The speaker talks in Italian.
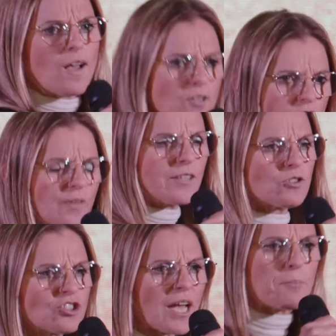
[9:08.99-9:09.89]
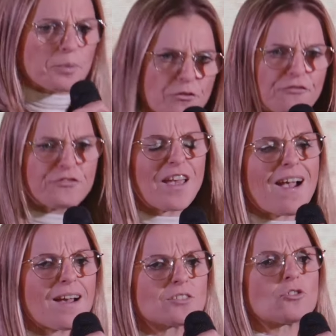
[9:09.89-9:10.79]
dove non c'hai più
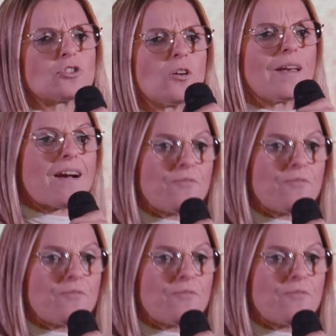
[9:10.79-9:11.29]
fiato, dove a